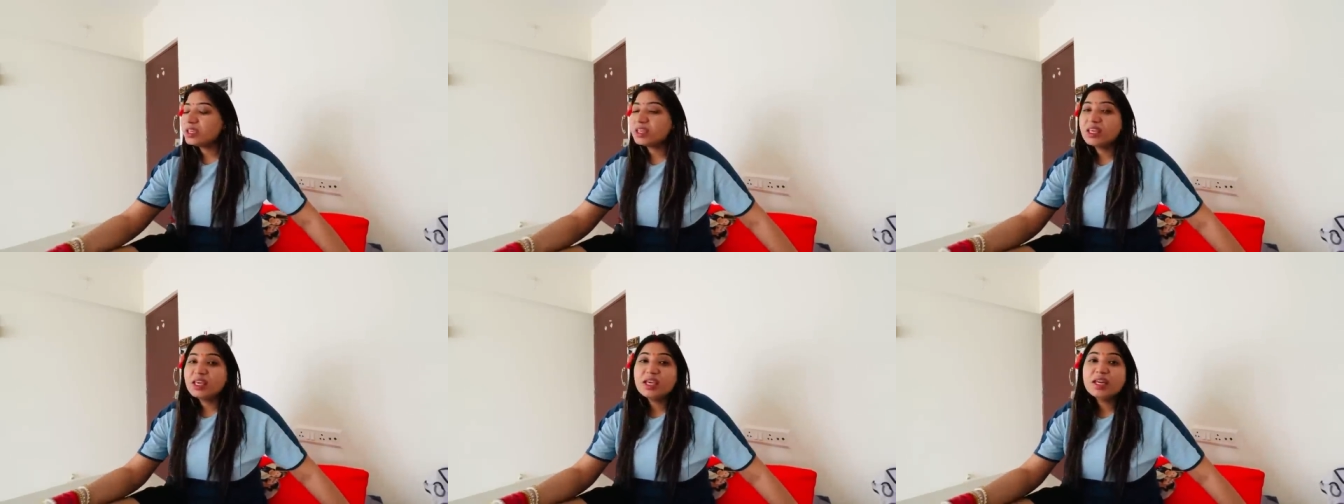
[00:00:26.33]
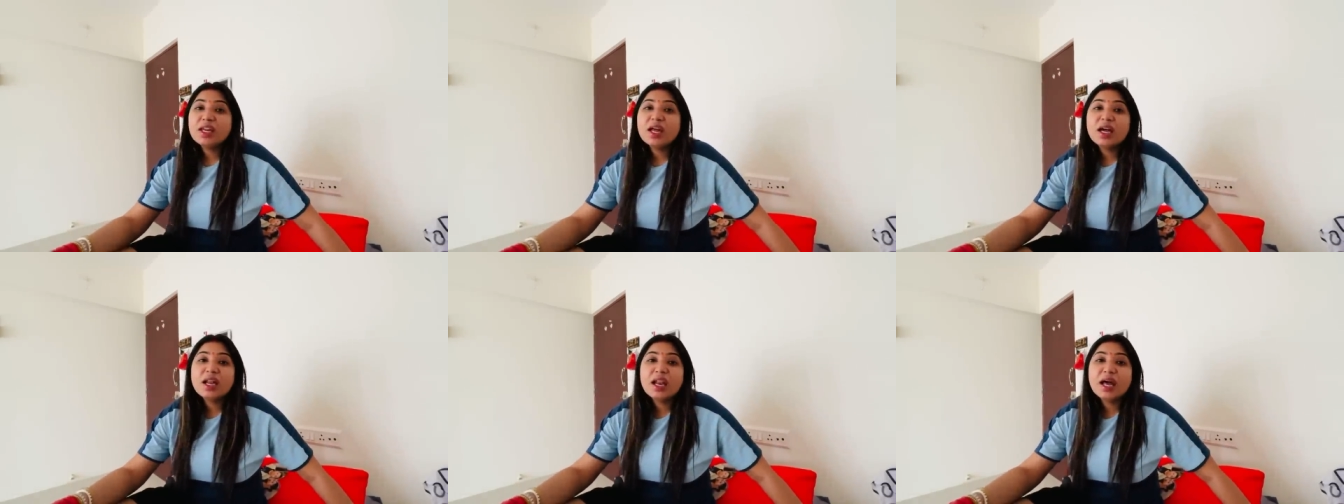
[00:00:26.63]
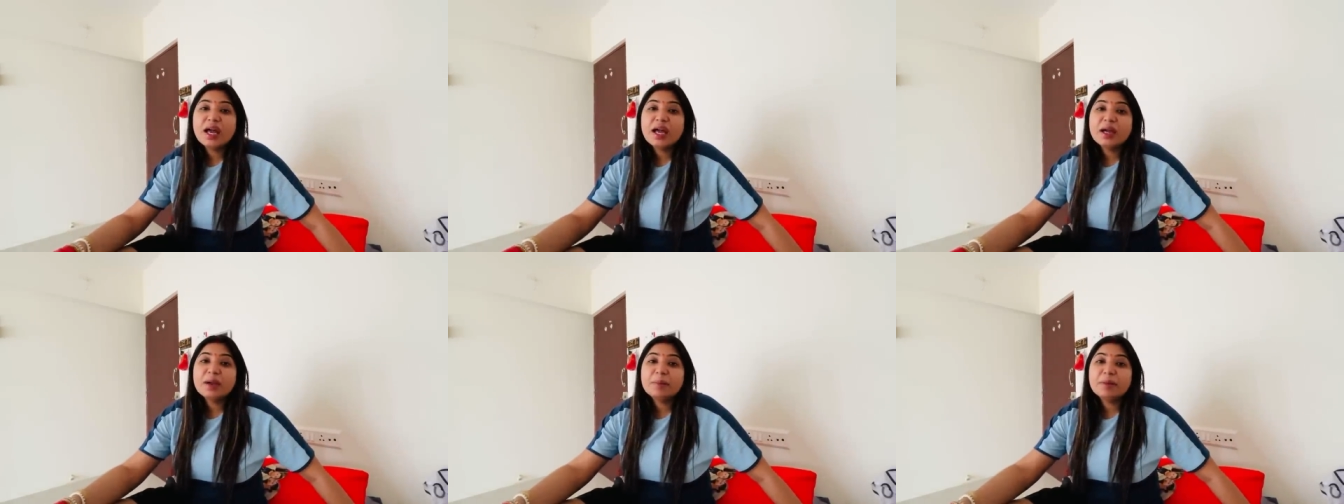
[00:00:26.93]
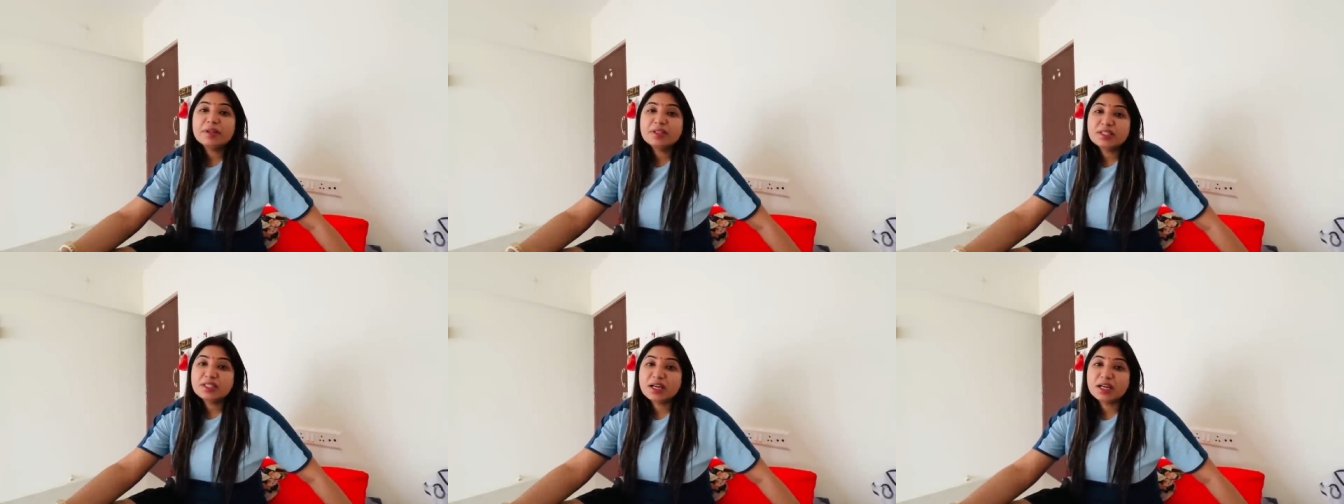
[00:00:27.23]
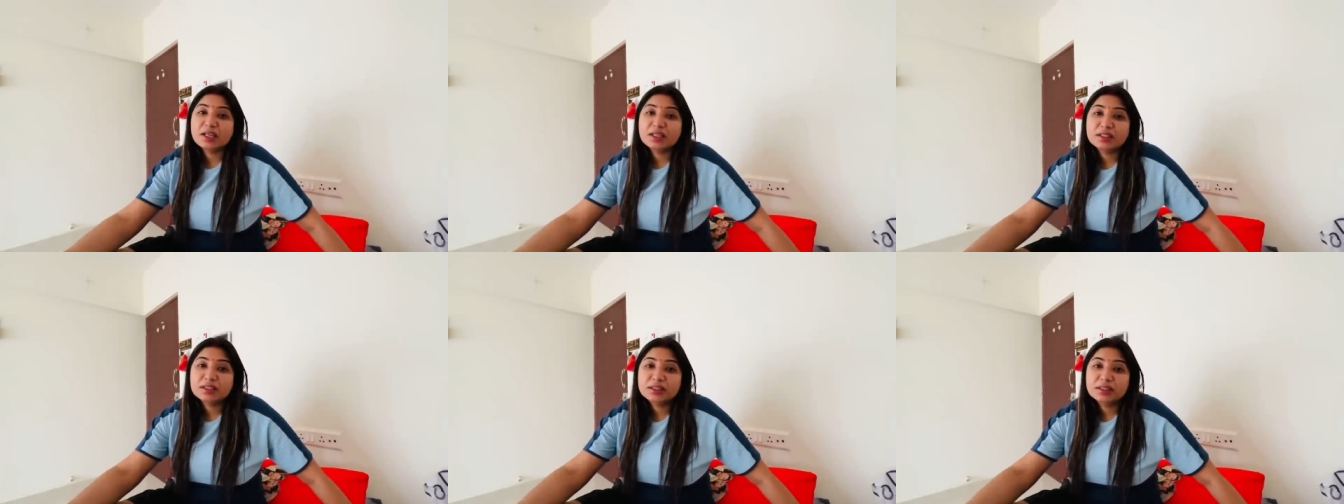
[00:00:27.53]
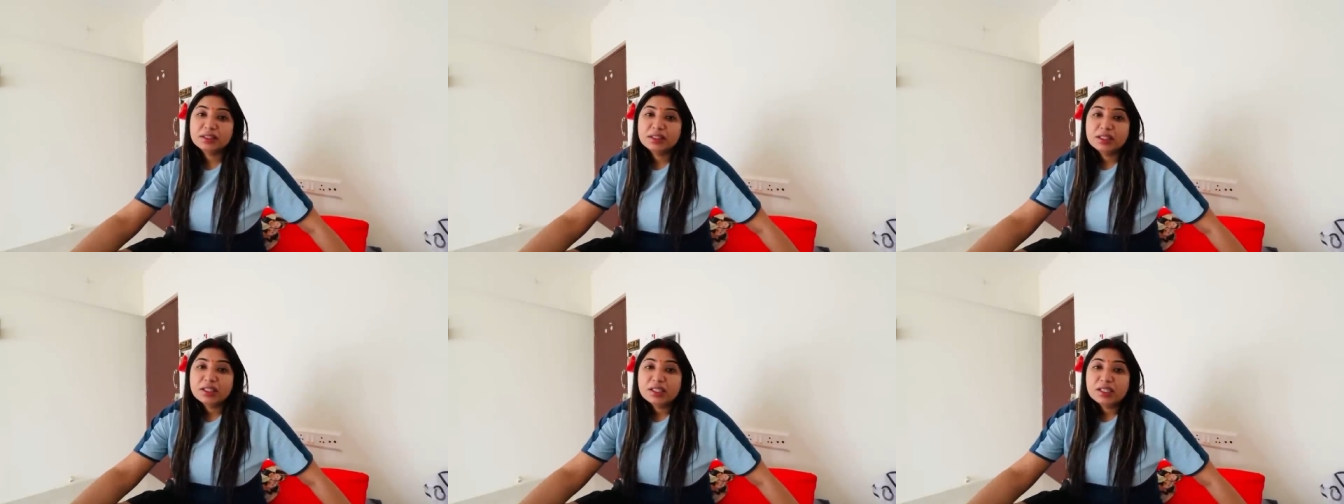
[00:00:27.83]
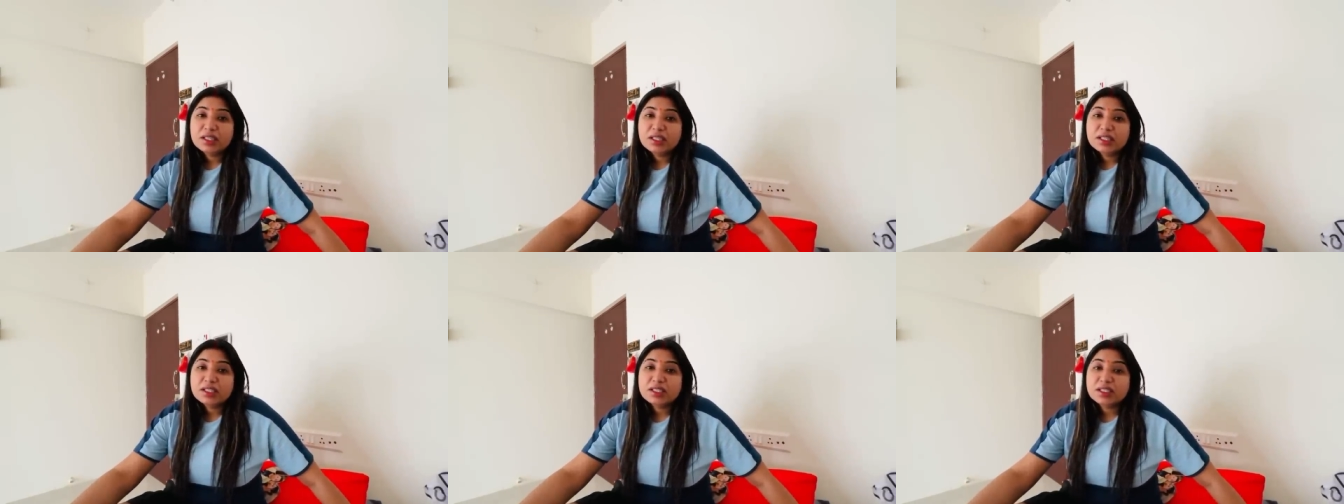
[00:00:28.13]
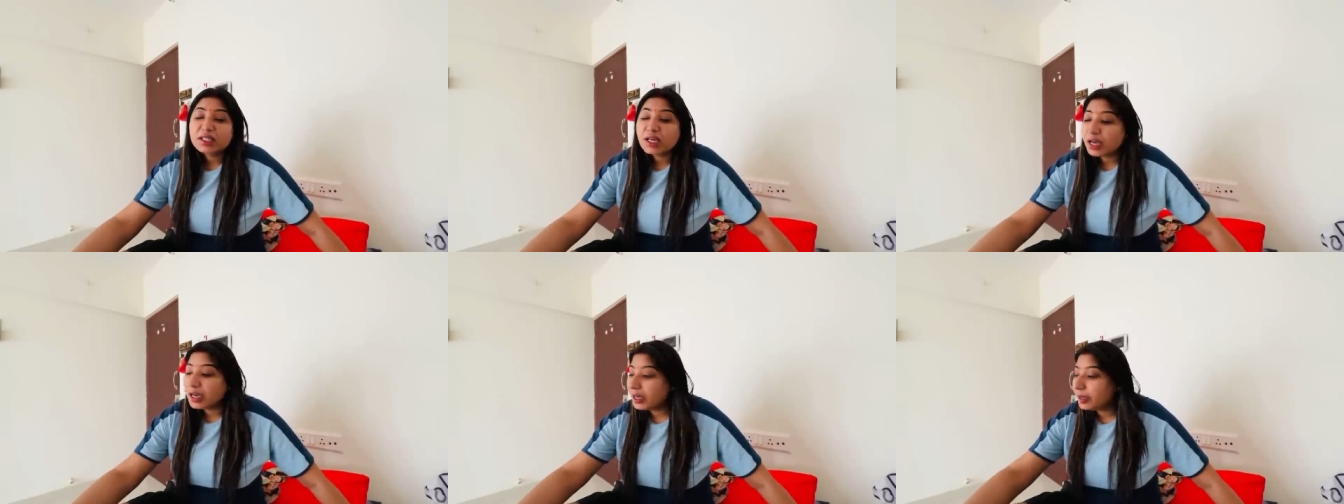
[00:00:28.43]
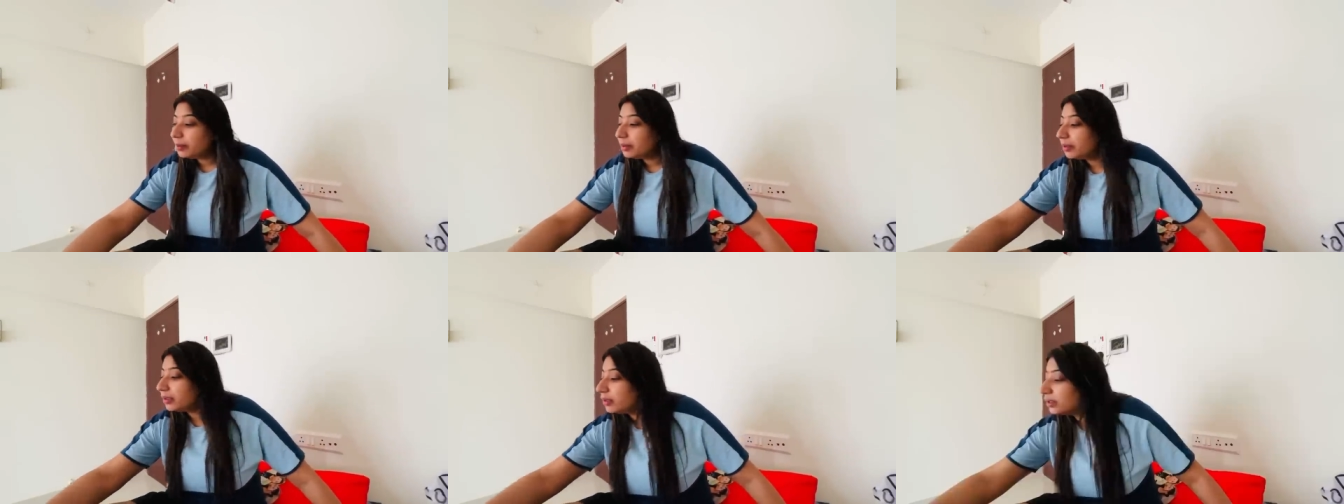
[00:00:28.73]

ये नालायक बच्चा साहेब